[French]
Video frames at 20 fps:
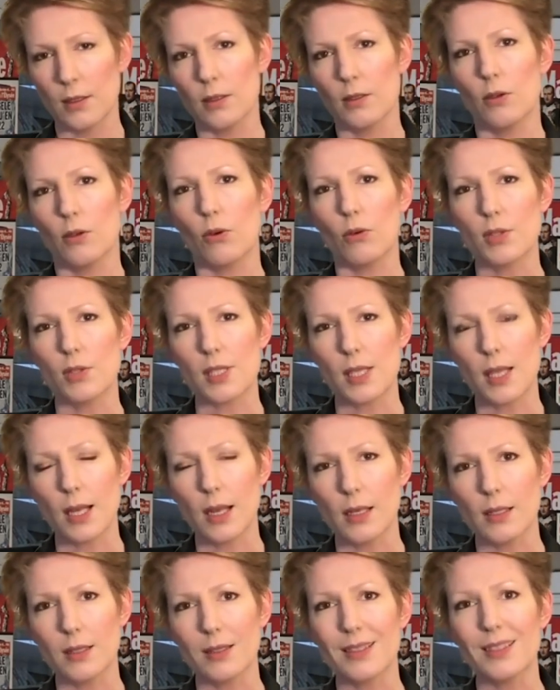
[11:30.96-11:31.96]

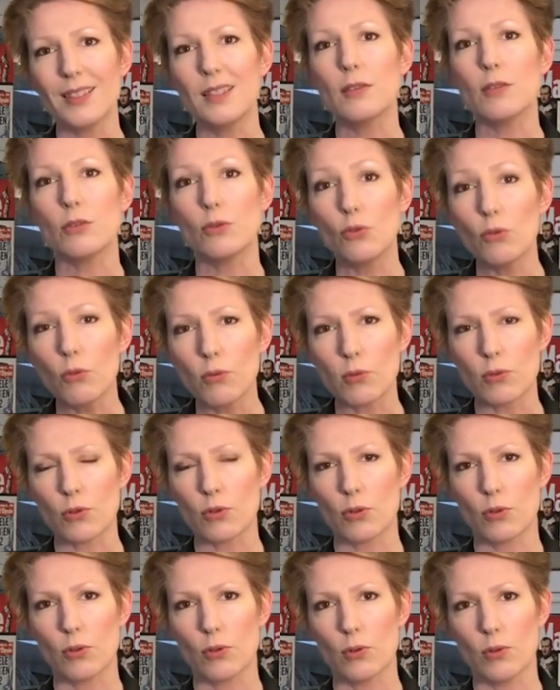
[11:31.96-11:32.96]
Rossel quitte
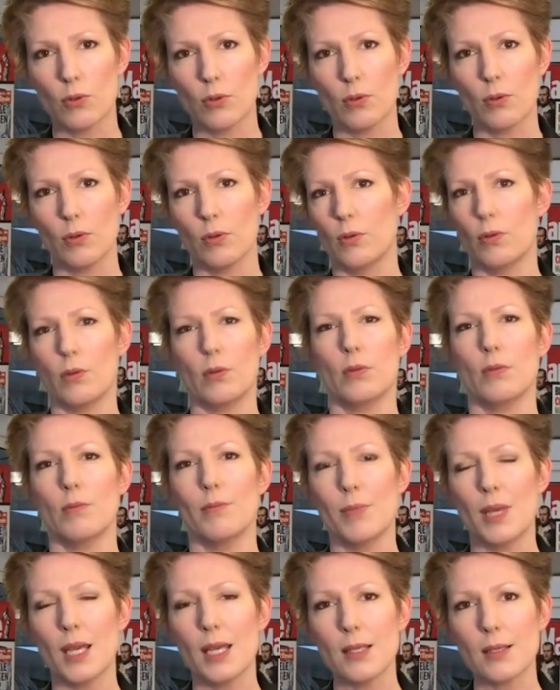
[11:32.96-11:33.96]
donc
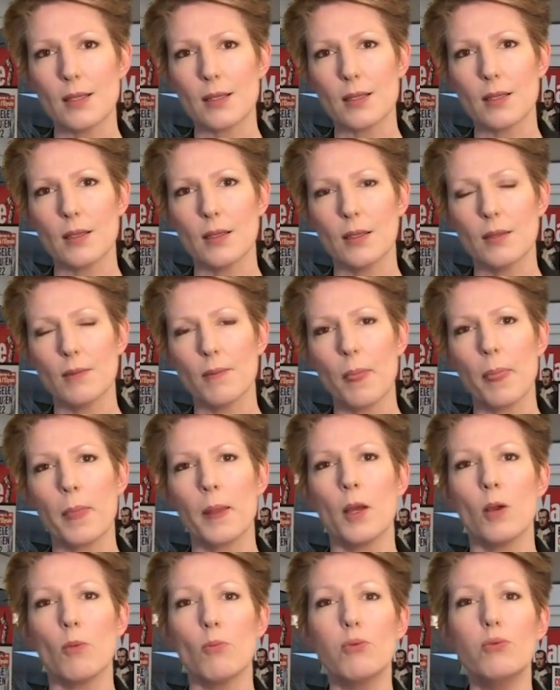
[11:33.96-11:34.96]
Metz
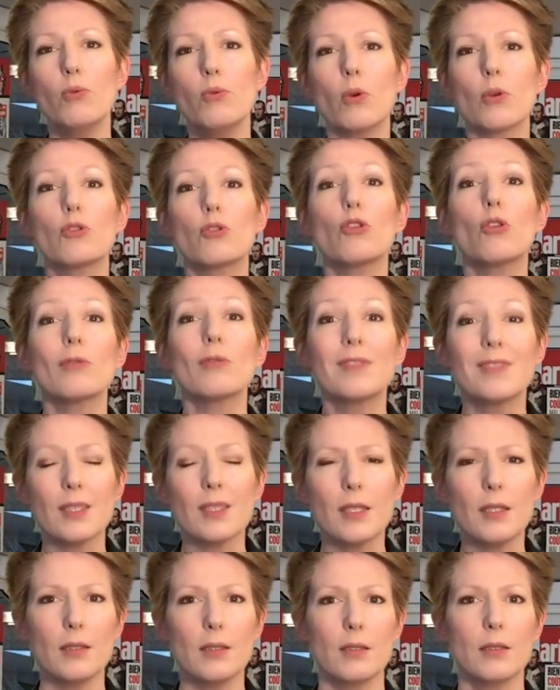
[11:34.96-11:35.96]
pour
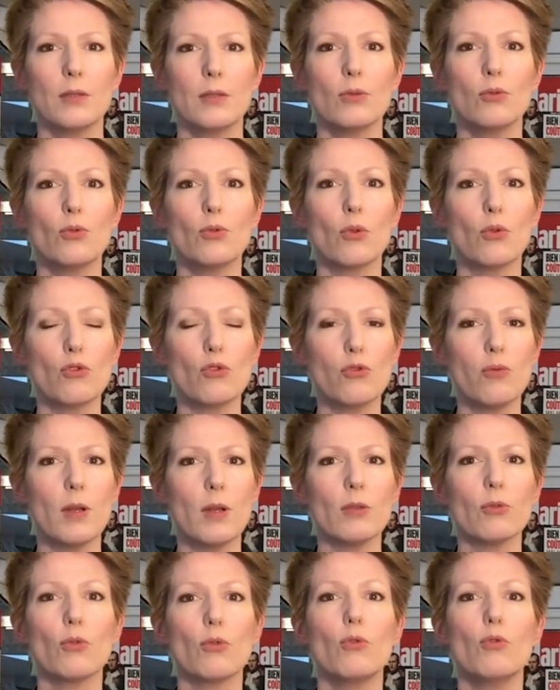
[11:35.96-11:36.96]
tenter de
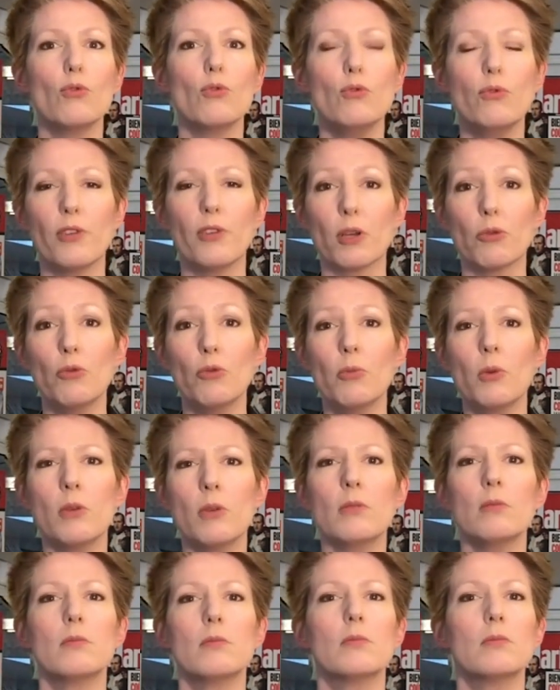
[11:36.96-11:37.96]
rejoindre le
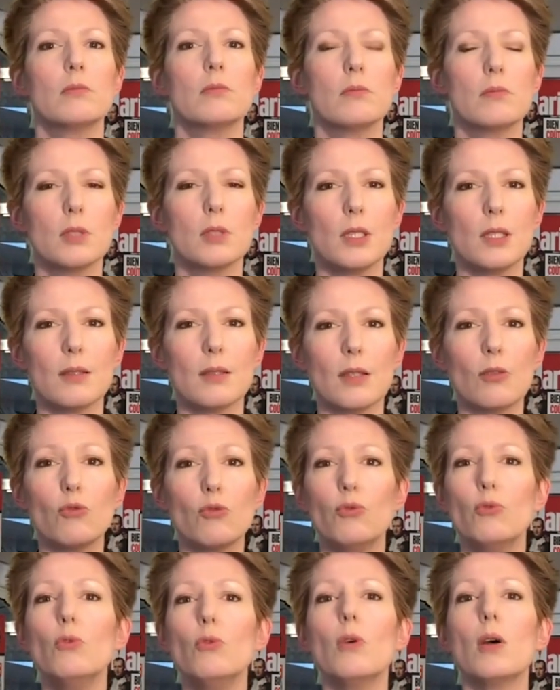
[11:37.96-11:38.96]
gouvernement qui est à
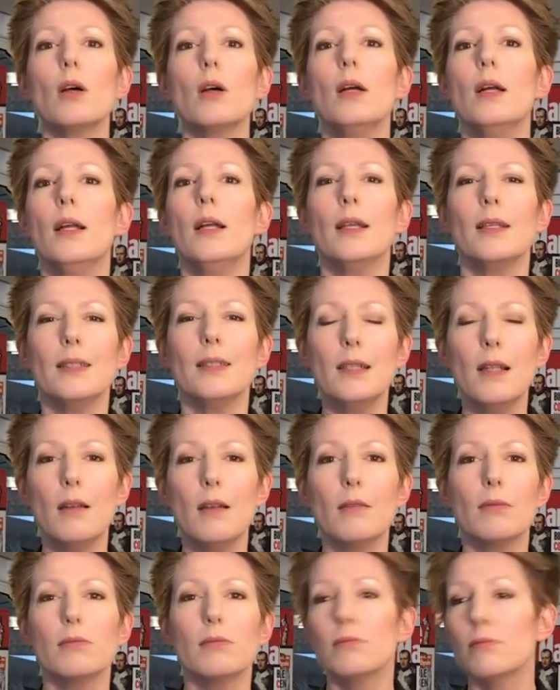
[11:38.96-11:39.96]
Tours.
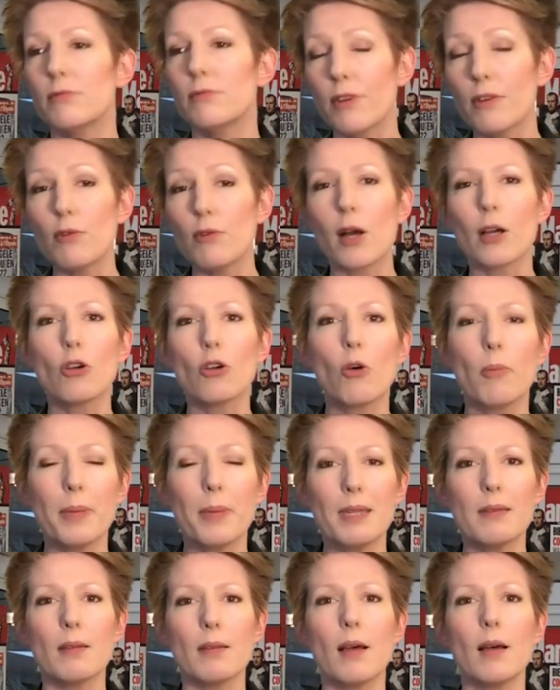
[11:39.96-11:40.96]
Il va voir
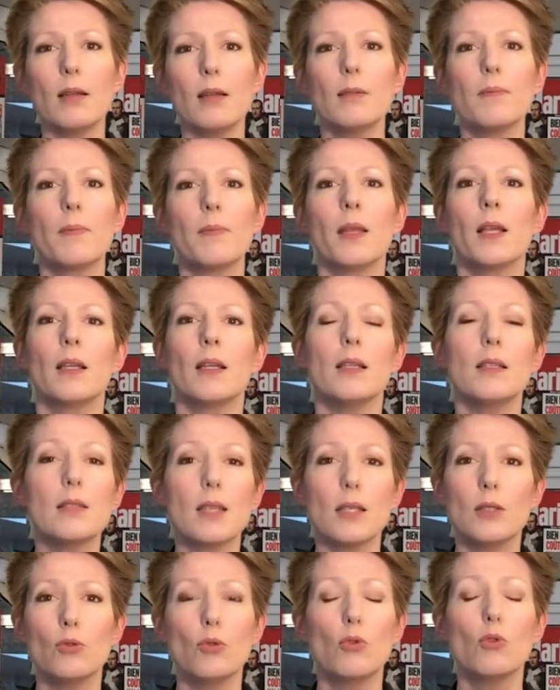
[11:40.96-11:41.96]
Gambetta,
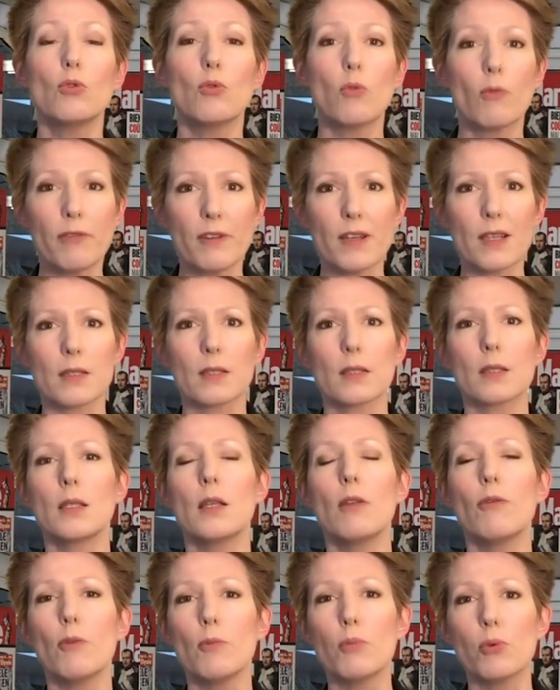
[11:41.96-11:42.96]
essaye de le convaincre qu'il
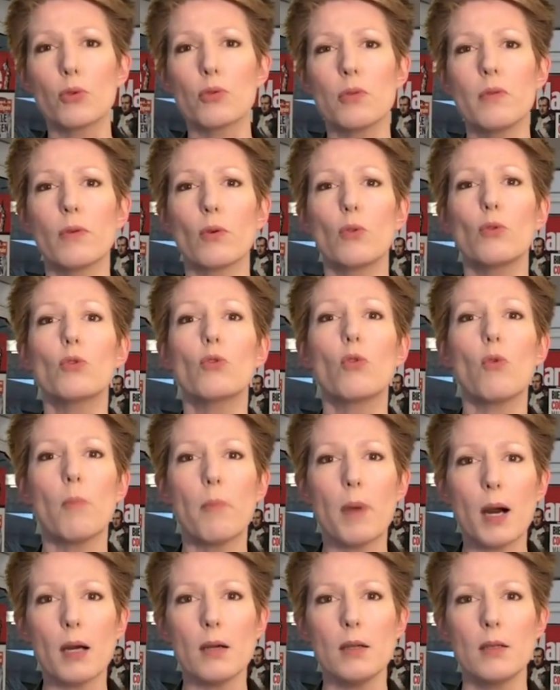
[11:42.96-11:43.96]
faut poursuivre le
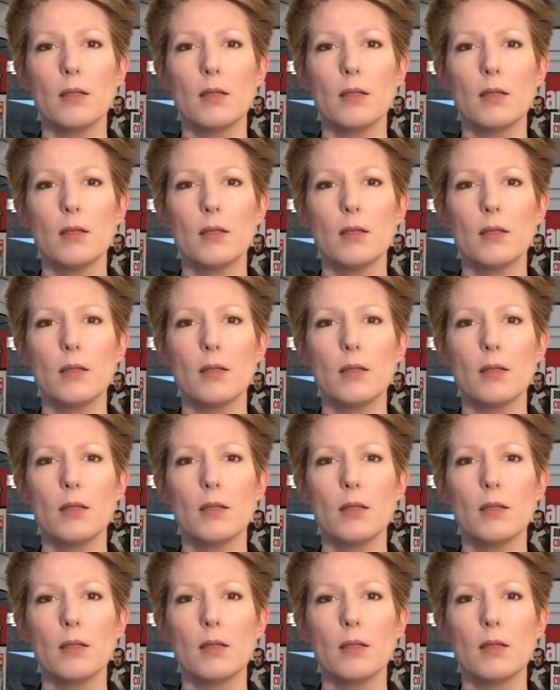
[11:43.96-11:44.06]
combat.